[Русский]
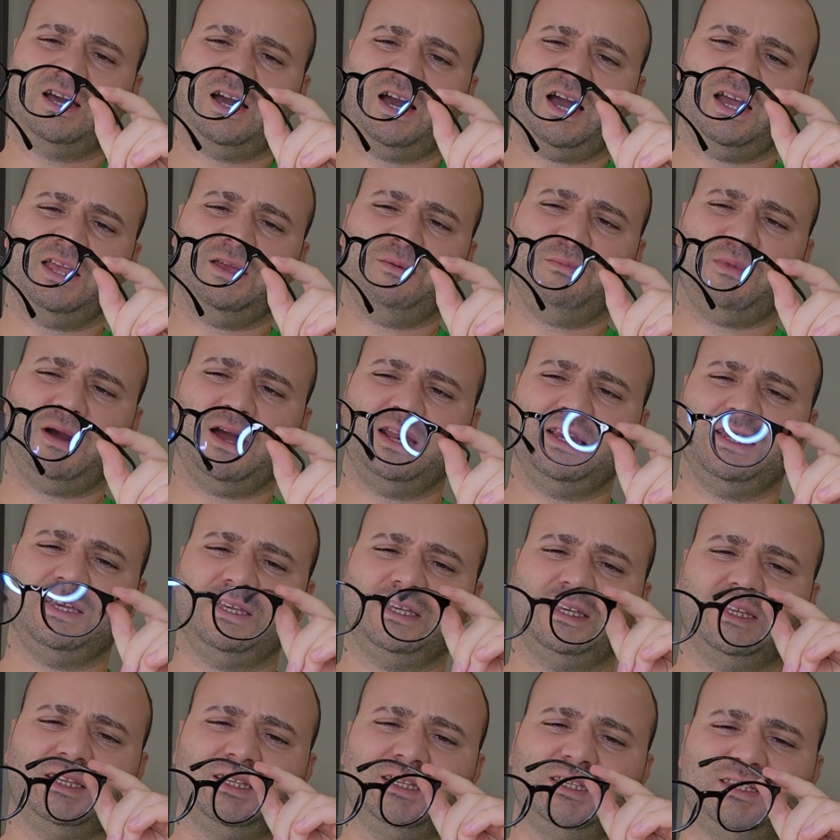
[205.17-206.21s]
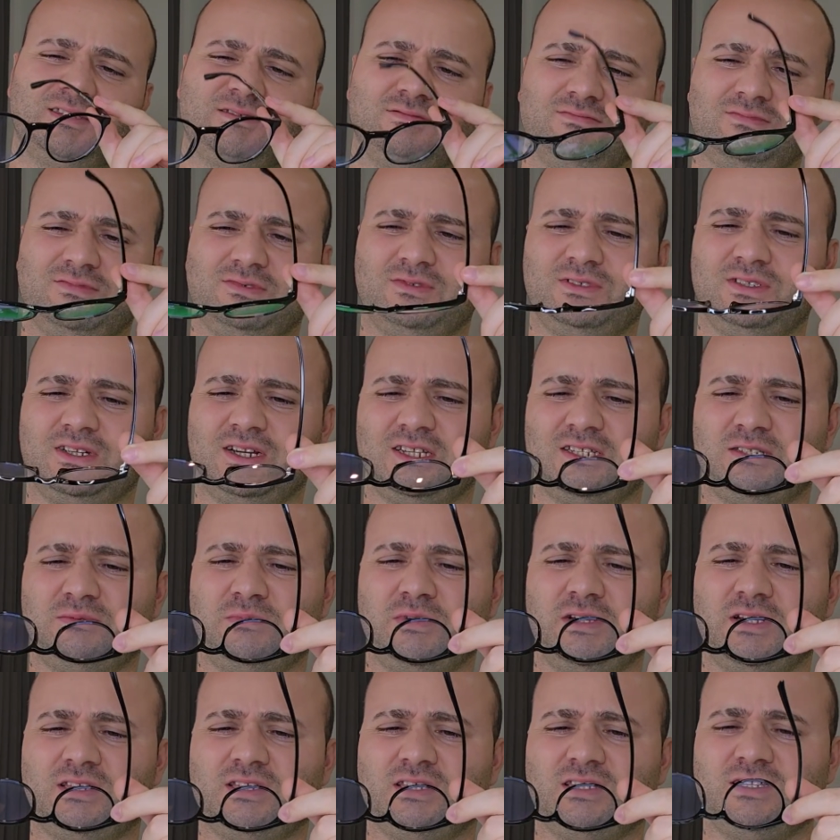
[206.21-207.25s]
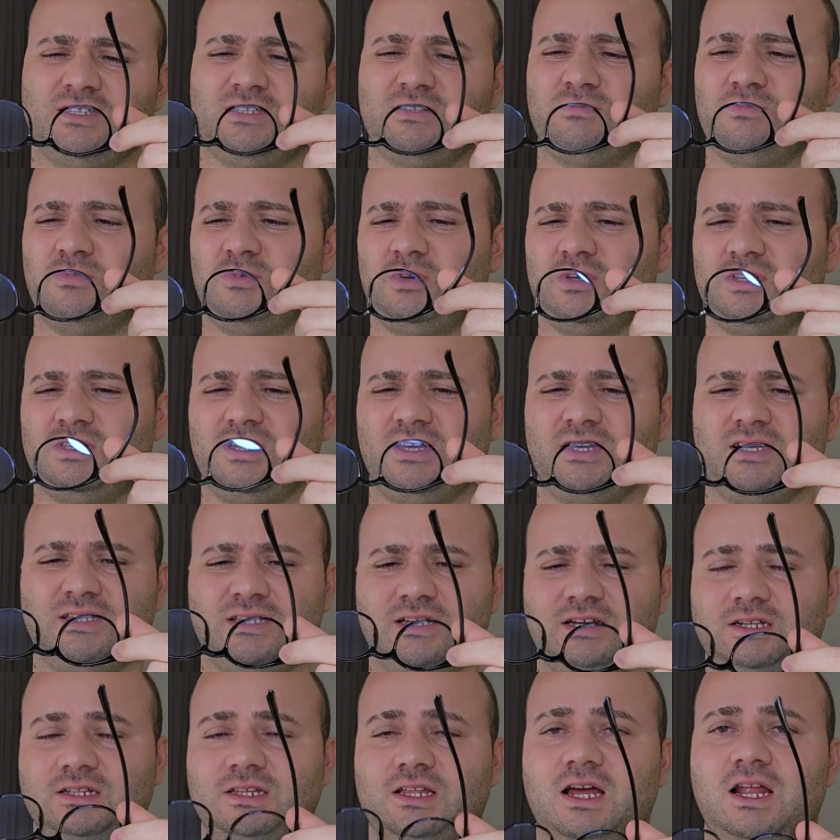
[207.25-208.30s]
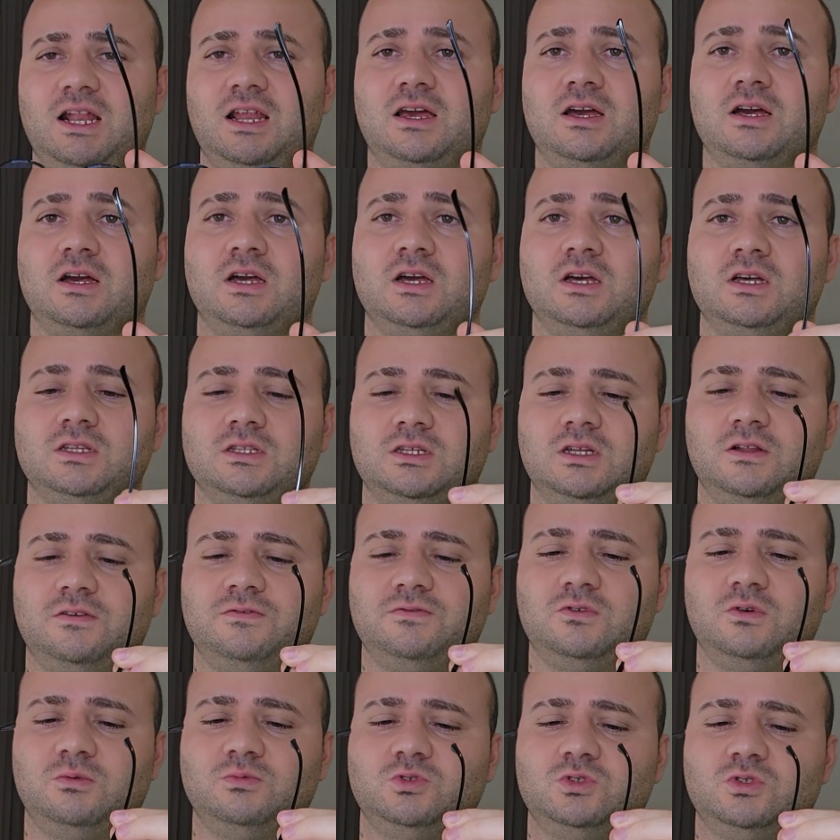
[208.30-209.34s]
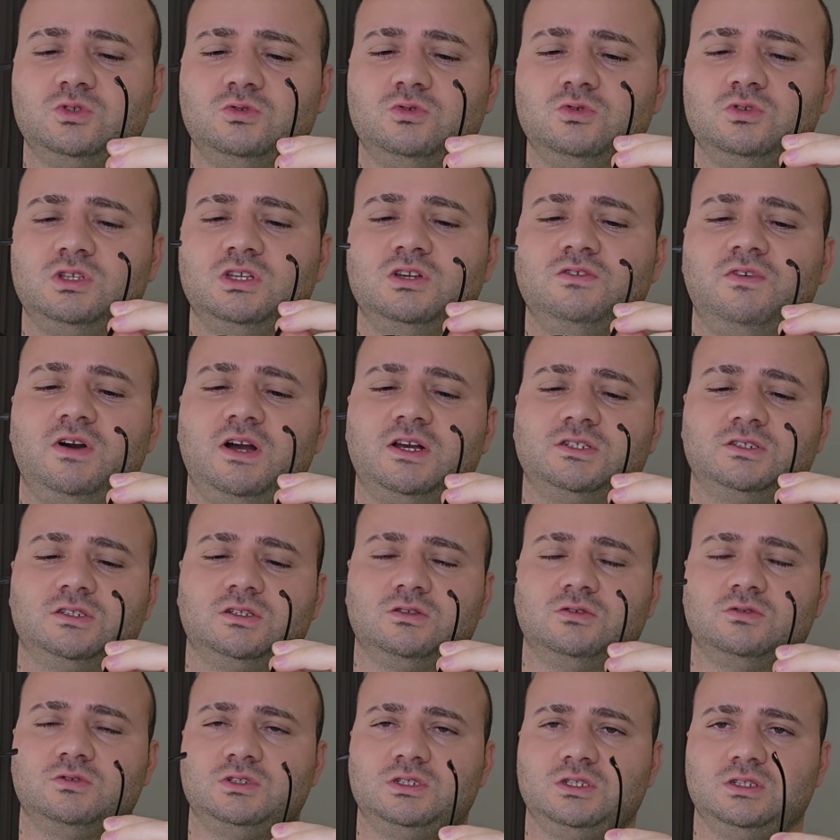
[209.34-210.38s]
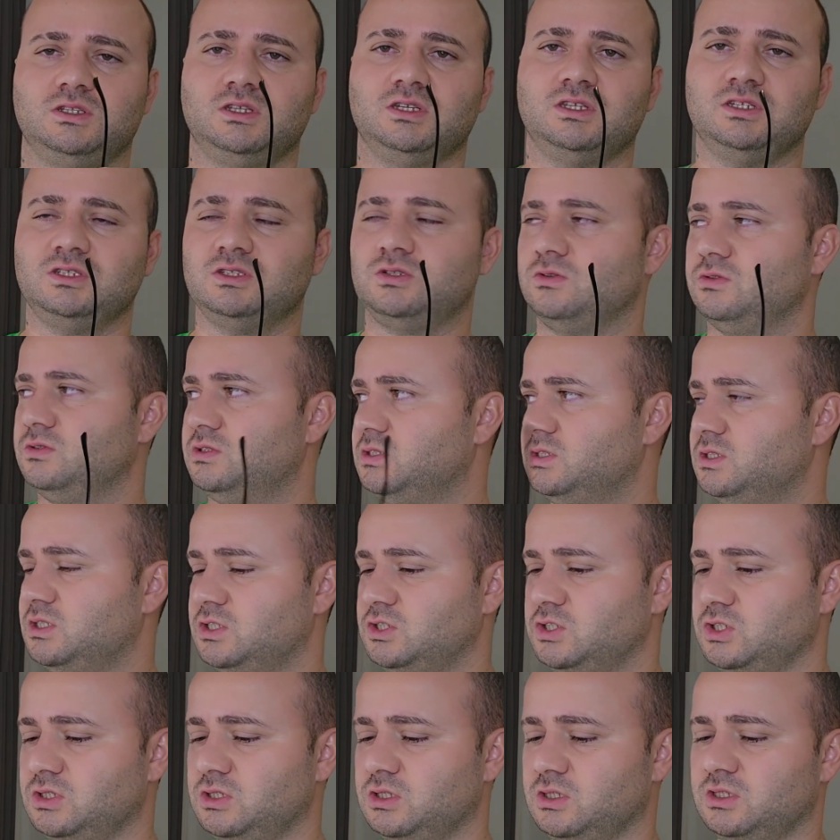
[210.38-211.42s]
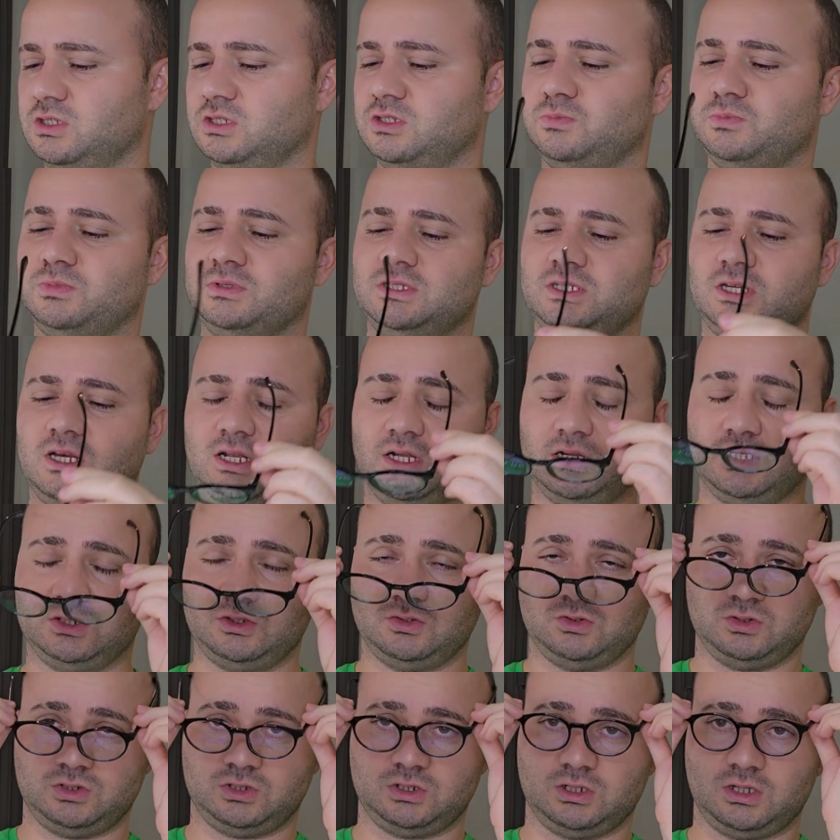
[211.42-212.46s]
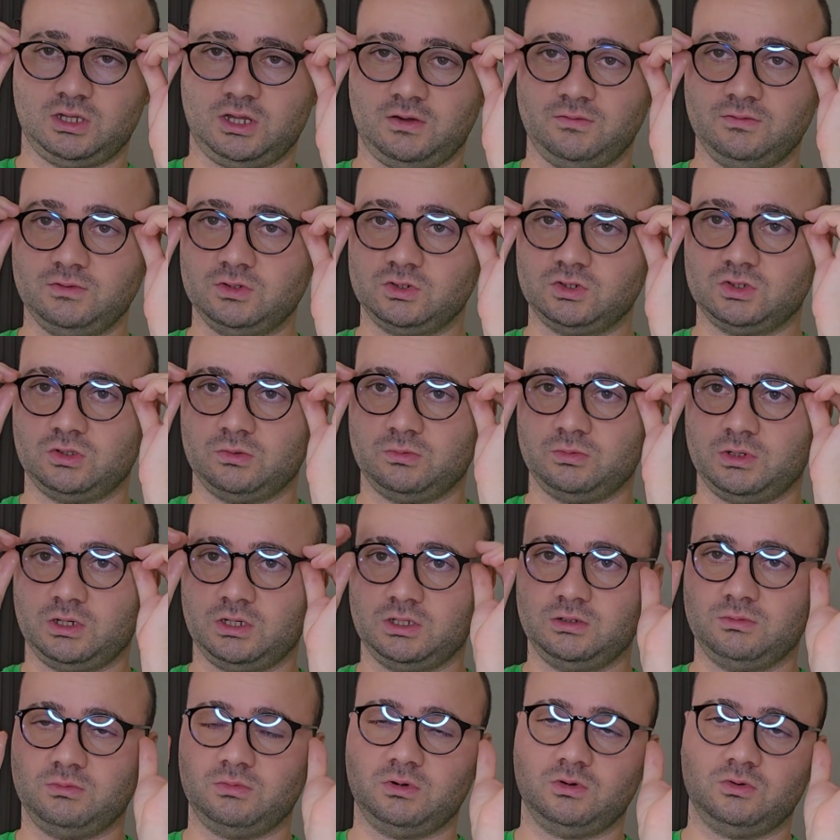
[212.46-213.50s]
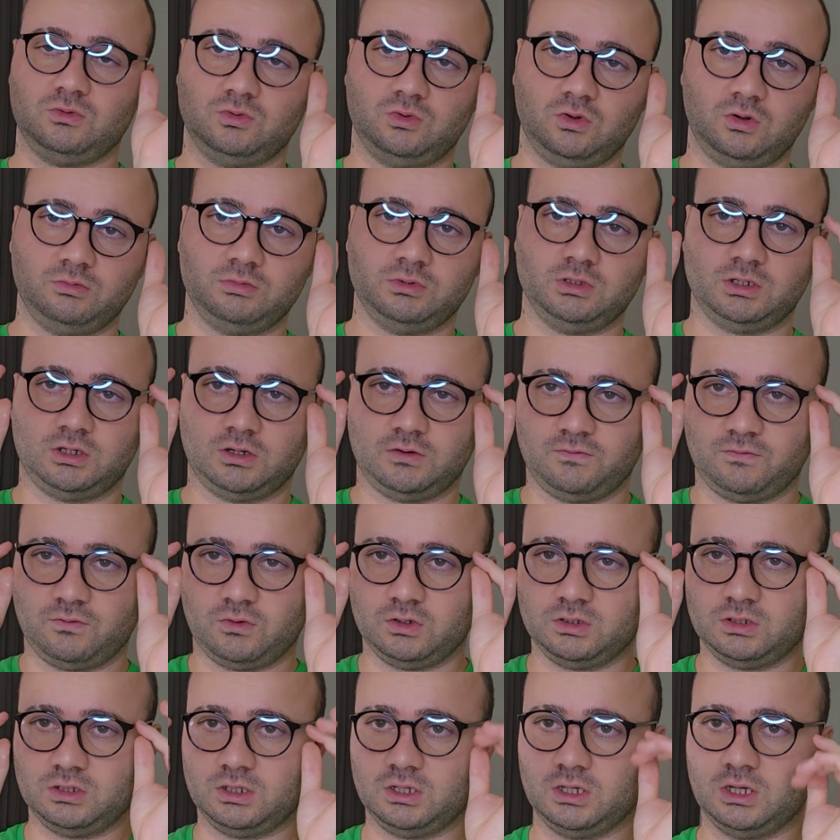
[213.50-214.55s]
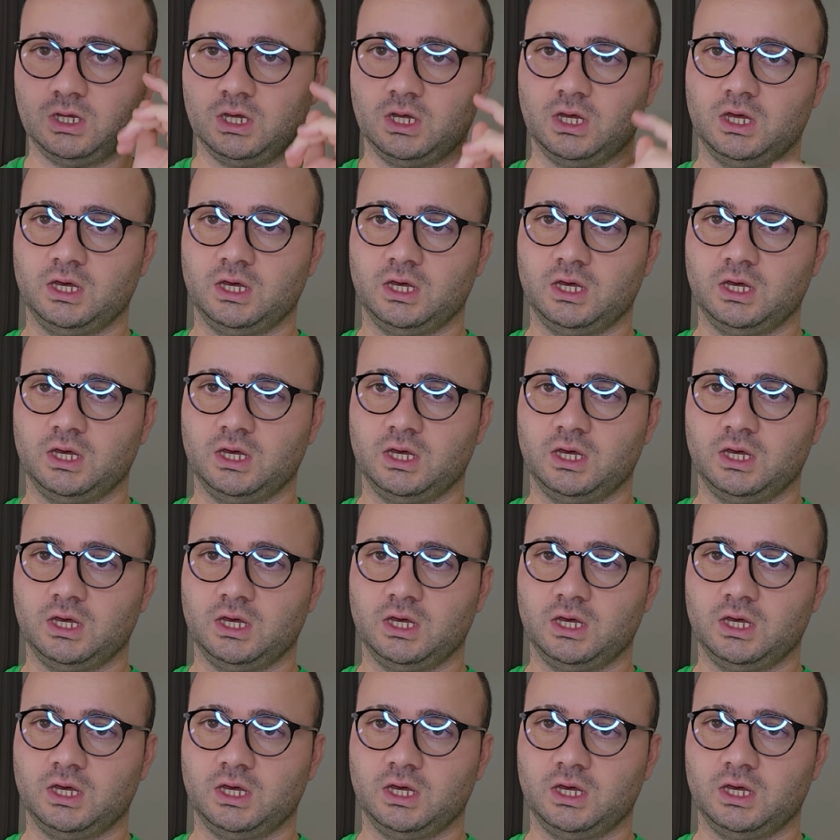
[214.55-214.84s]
Они маленькие, ну, не размер не мой, да, и так далее. Дело в том, что тут не важно, то есть это не солнцезащитные, это специальные очки. Главное, чтобы они были удобные, комфортные.